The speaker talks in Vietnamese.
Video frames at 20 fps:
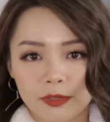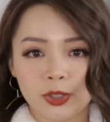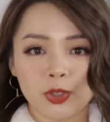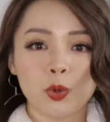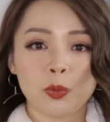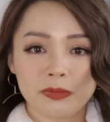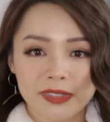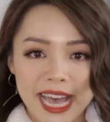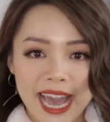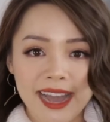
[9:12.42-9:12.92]

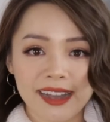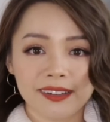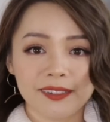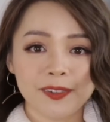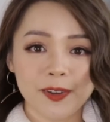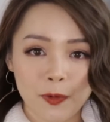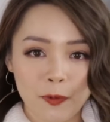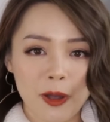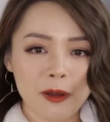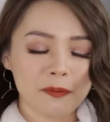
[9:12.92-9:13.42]
thùng rác
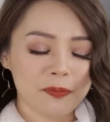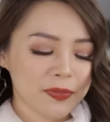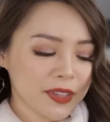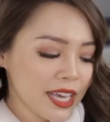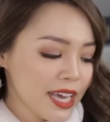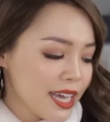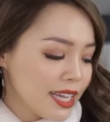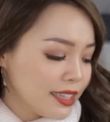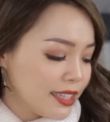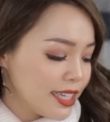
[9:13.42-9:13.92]
đúng không
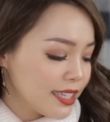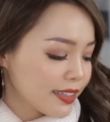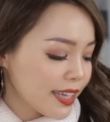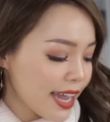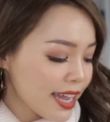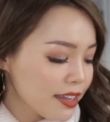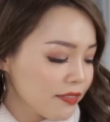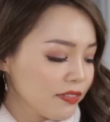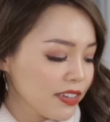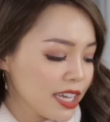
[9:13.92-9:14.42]
thì
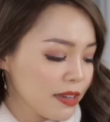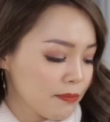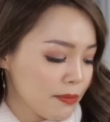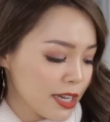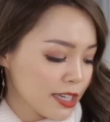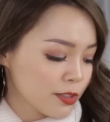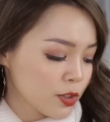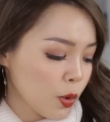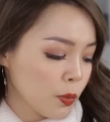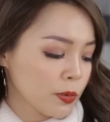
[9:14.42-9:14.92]
thay vì
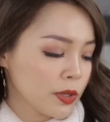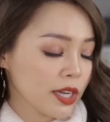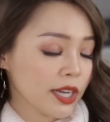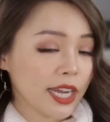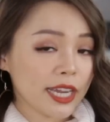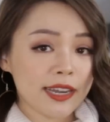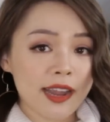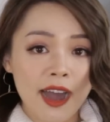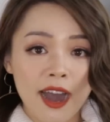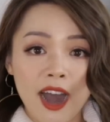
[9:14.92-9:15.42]
mình dùng những
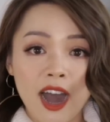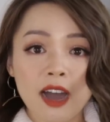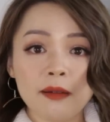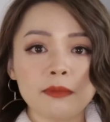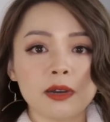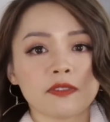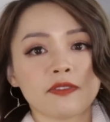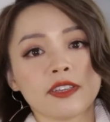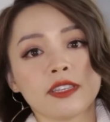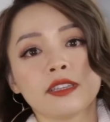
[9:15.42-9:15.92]
cái đó
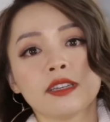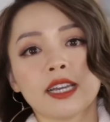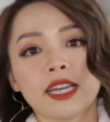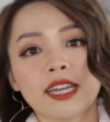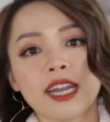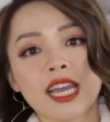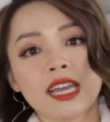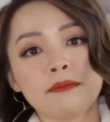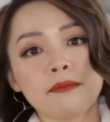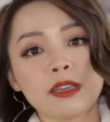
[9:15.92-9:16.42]
bởi vì những
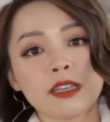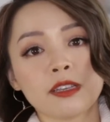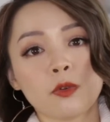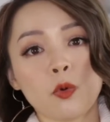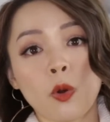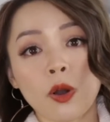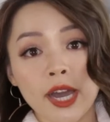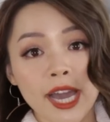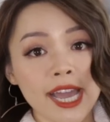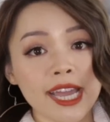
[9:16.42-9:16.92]
cái đấy mình
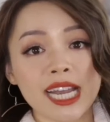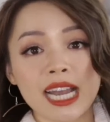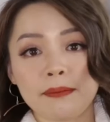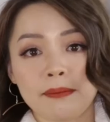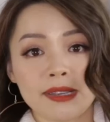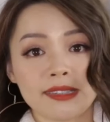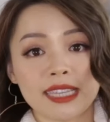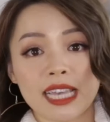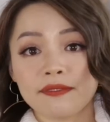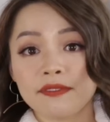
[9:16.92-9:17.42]
uống hết là
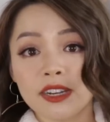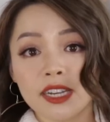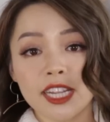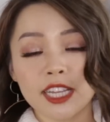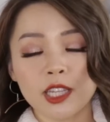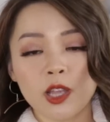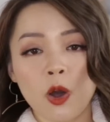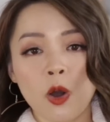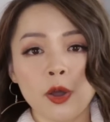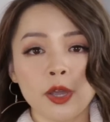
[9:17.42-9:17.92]
mình sẽ vứt
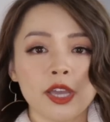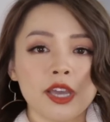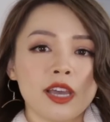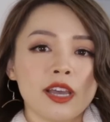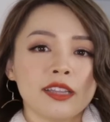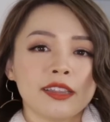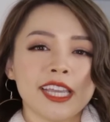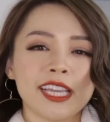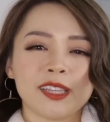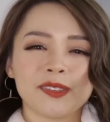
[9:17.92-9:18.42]
đi thôi
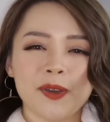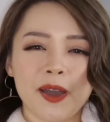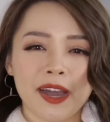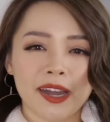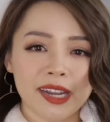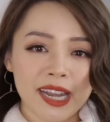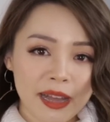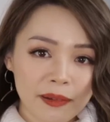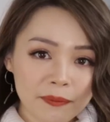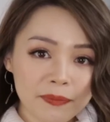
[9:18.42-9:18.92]
thỉnh
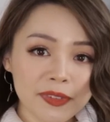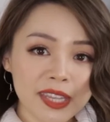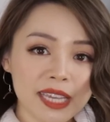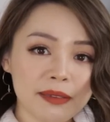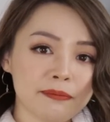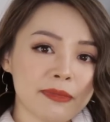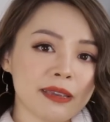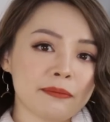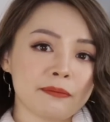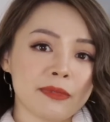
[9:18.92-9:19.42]
thoảng lắm thì
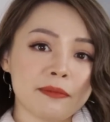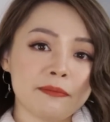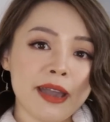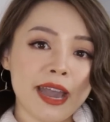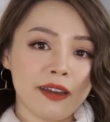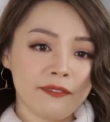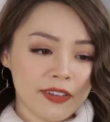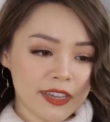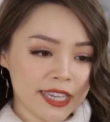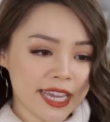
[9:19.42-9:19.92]
mình mới
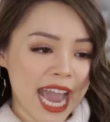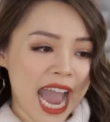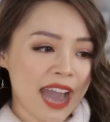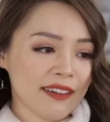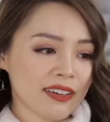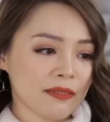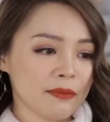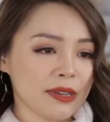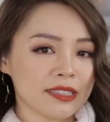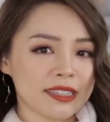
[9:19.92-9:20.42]
mang về nhà
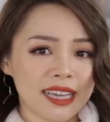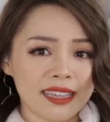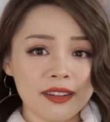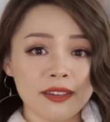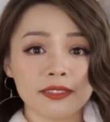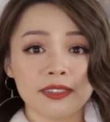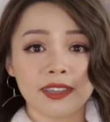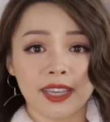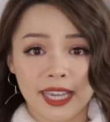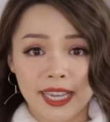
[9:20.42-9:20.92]
và mình sẽ
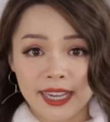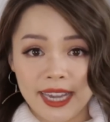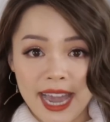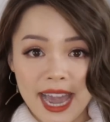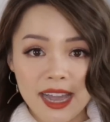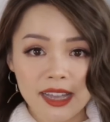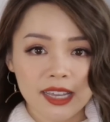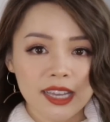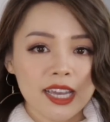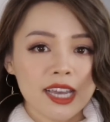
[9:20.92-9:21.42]
đựng những cái
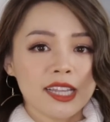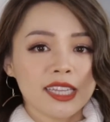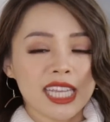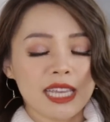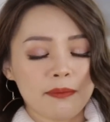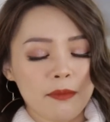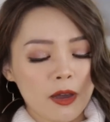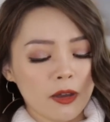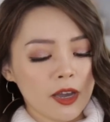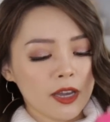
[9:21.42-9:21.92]
khác
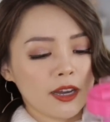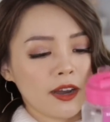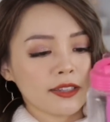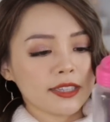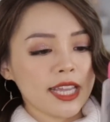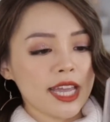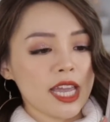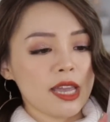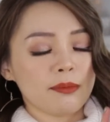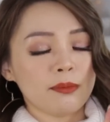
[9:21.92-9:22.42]
thì mọi người có
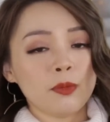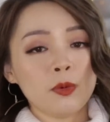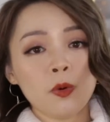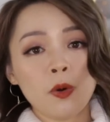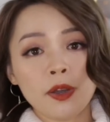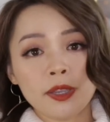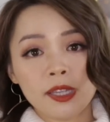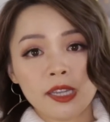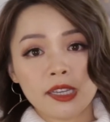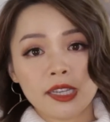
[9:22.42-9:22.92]
thể
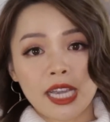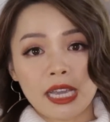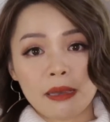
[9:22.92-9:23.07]
mua những